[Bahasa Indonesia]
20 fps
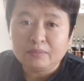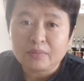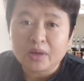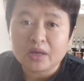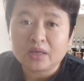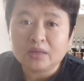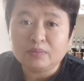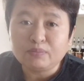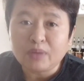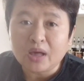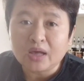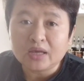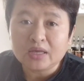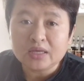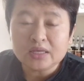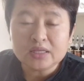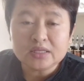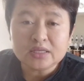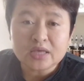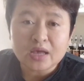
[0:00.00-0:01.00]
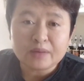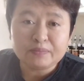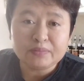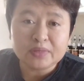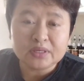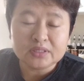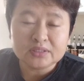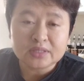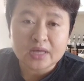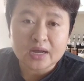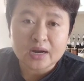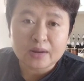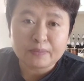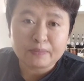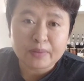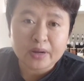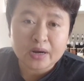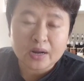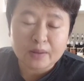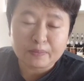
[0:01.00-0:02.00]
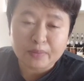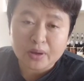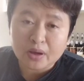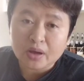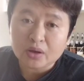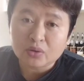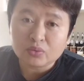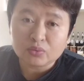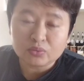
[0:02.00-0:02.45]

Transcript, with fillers: pagi-pagi nyiapin sarapan apa